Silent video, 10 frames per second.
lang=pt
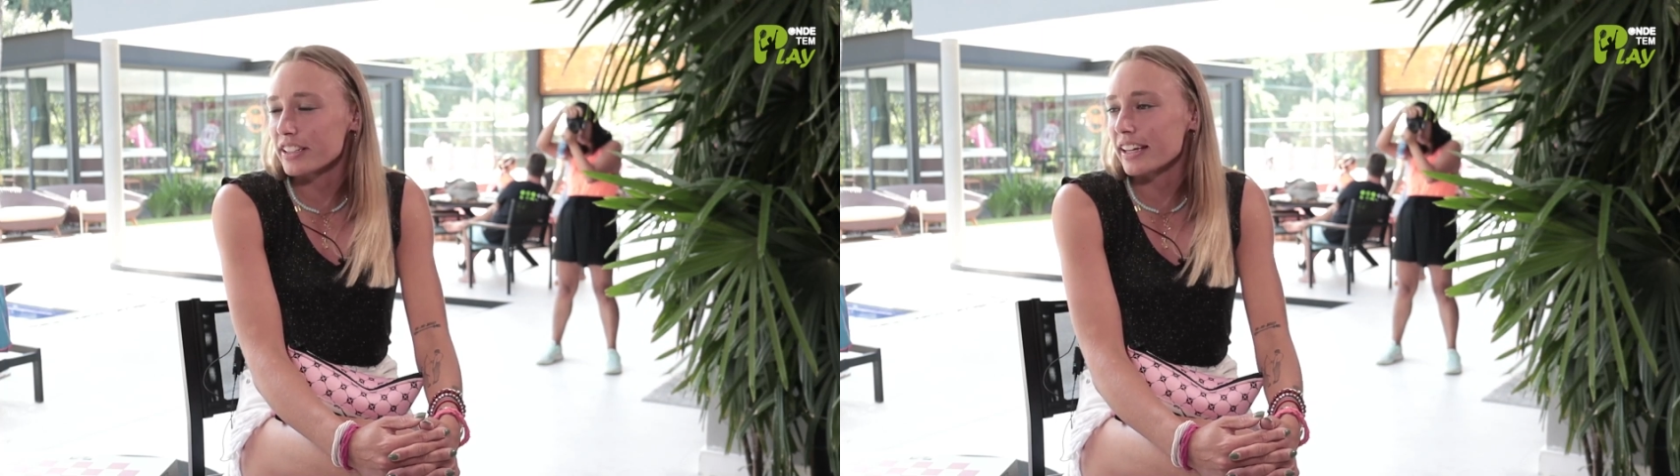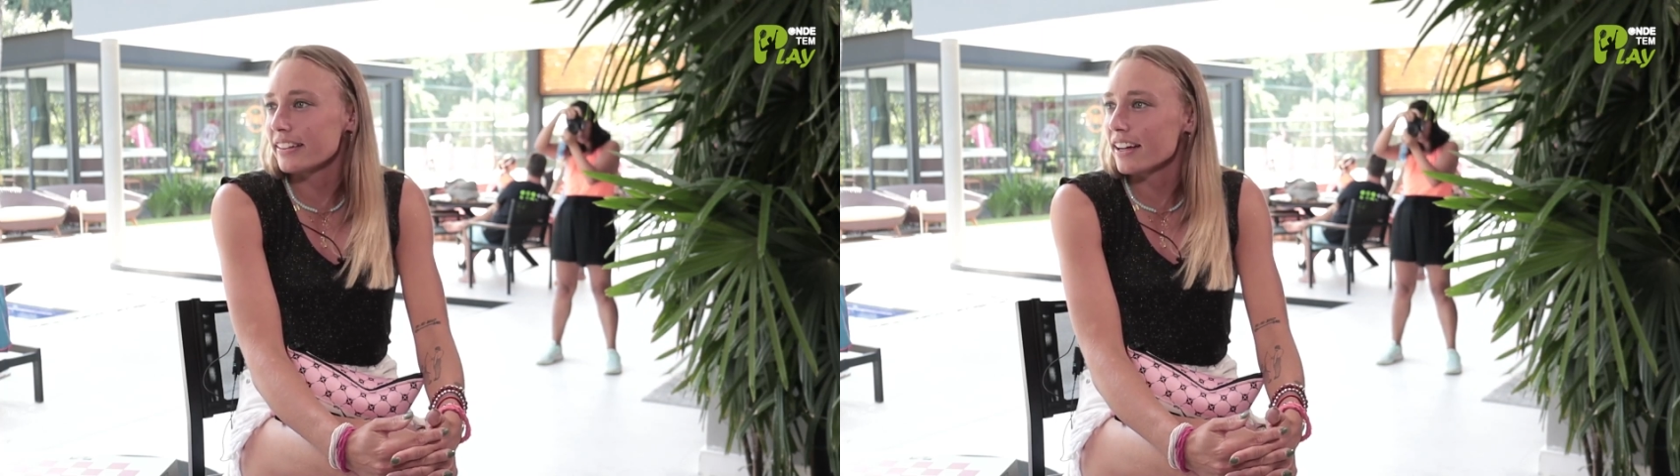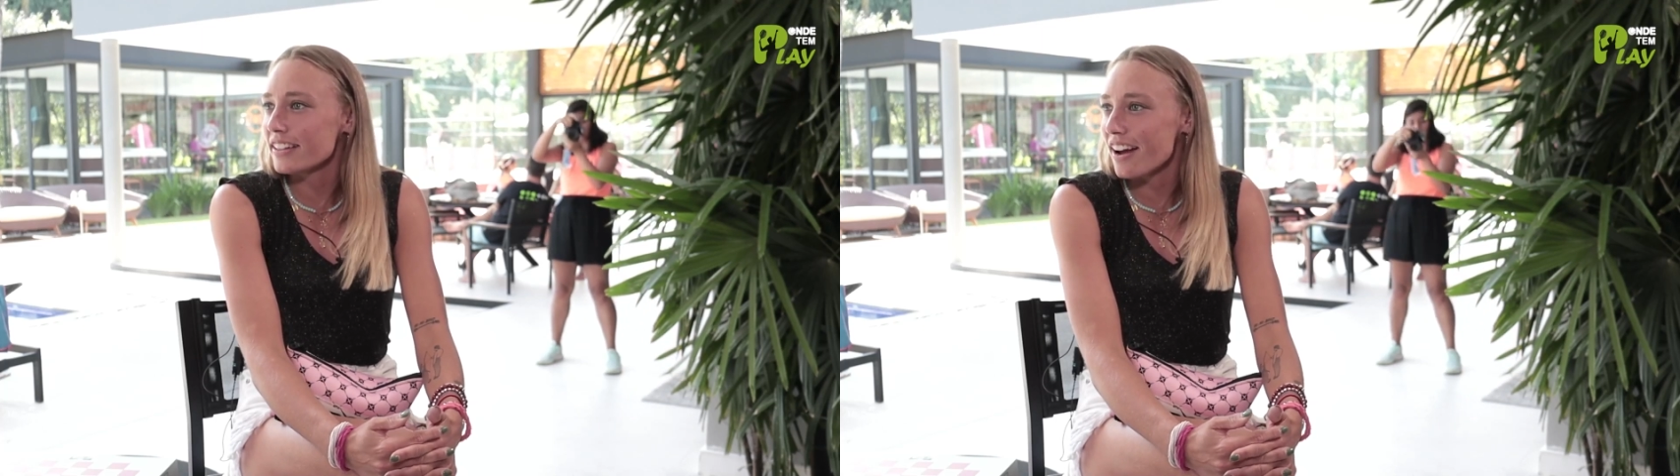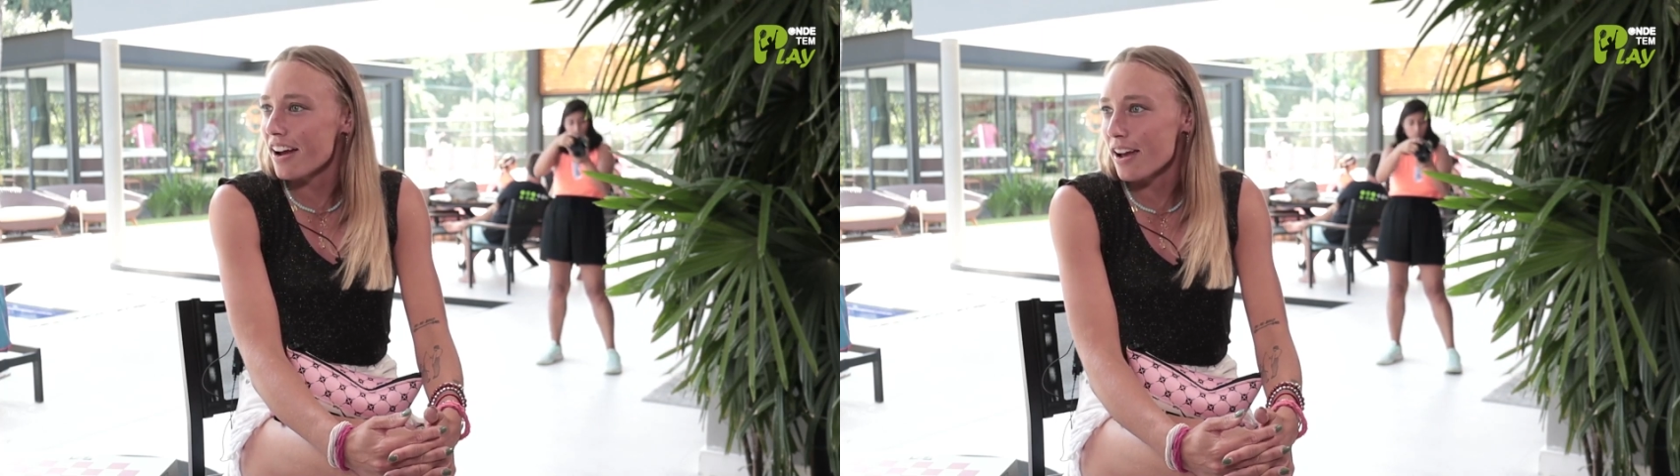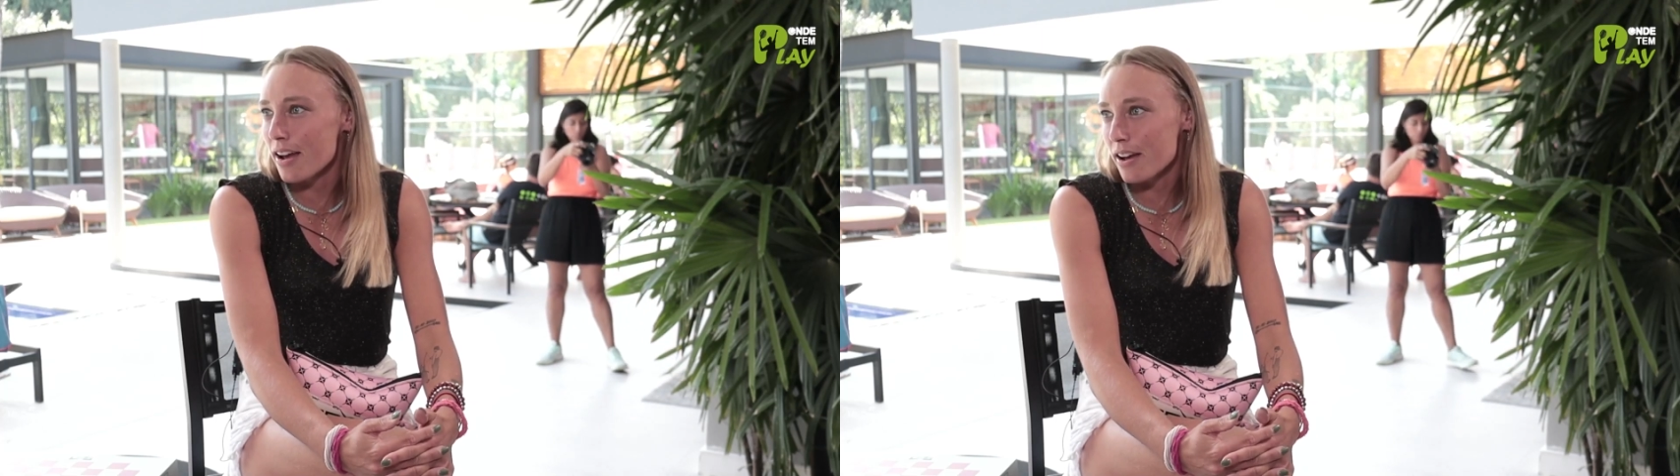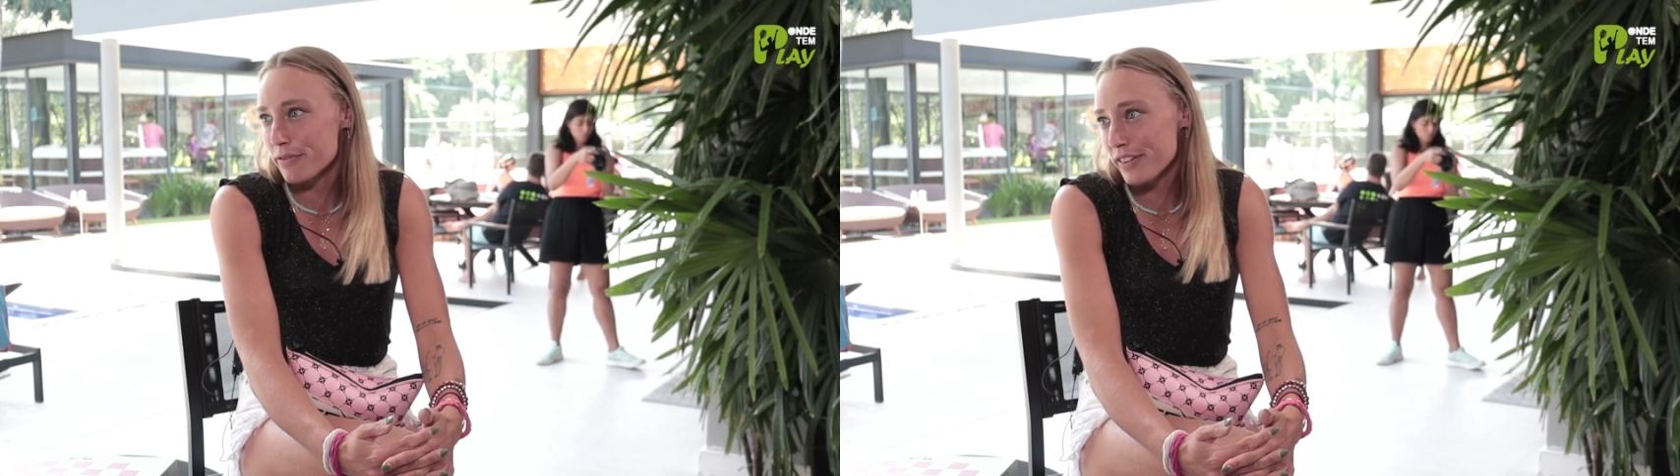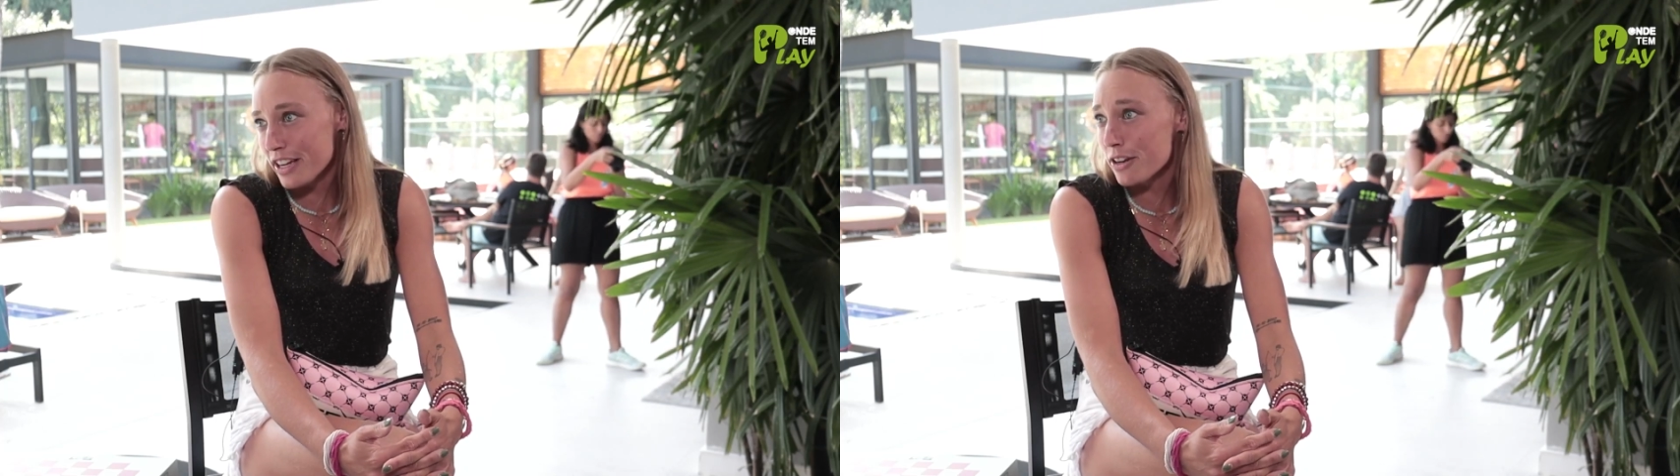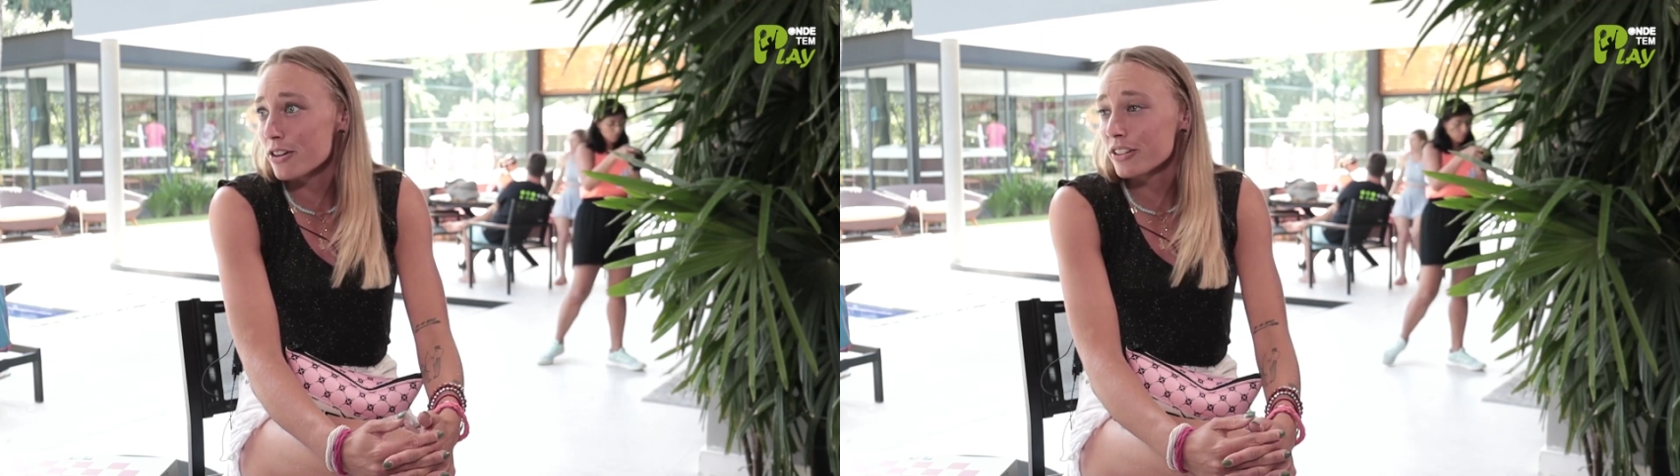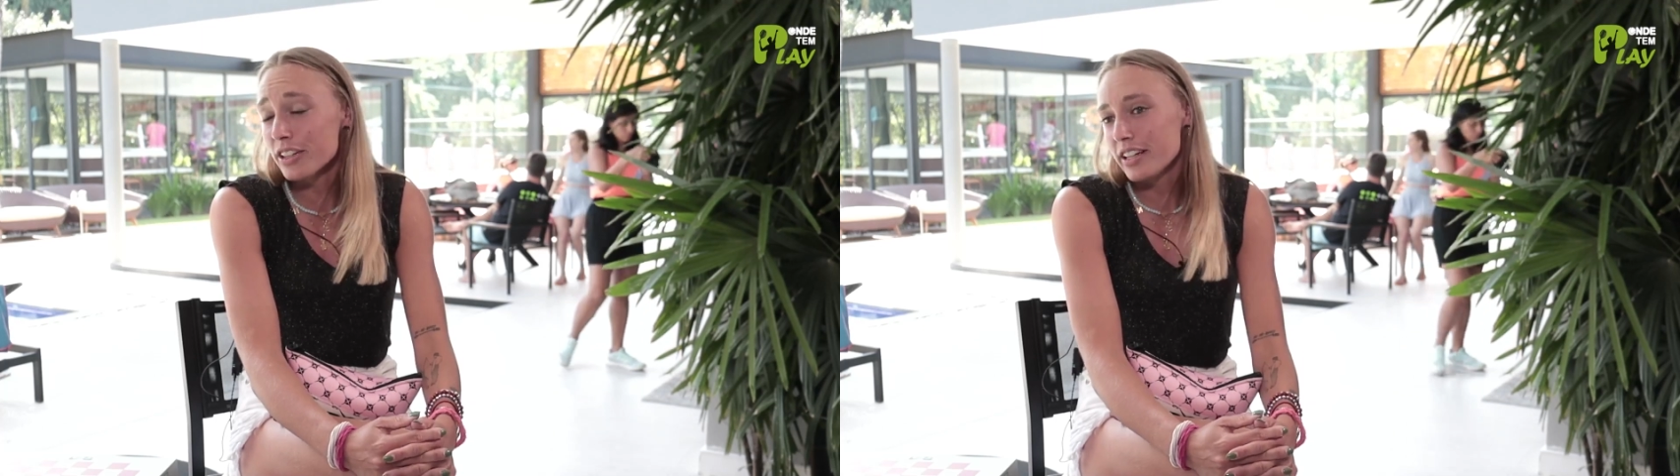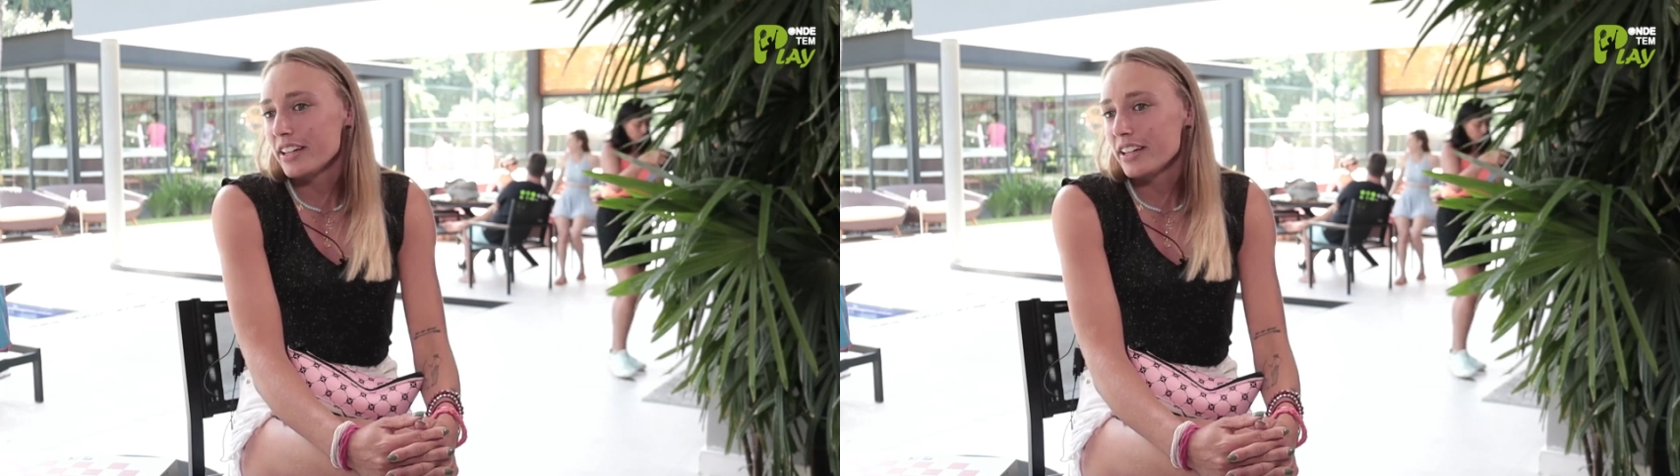na Itália é frio.